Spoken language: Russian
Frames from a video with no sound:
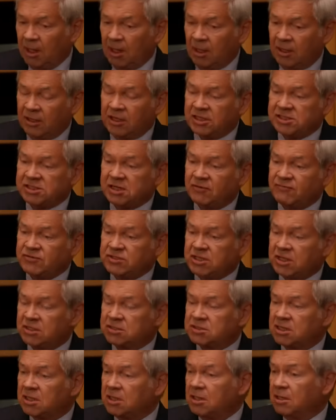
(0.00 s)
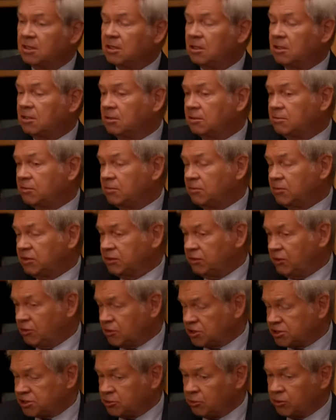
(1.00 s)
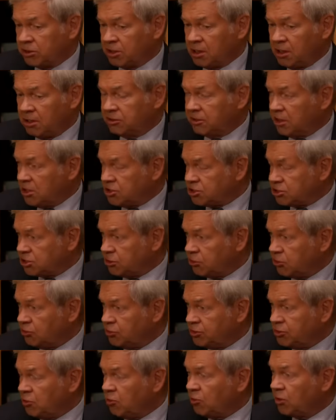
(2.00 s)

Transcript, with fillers: Если взять э, сотни или тысячи людей,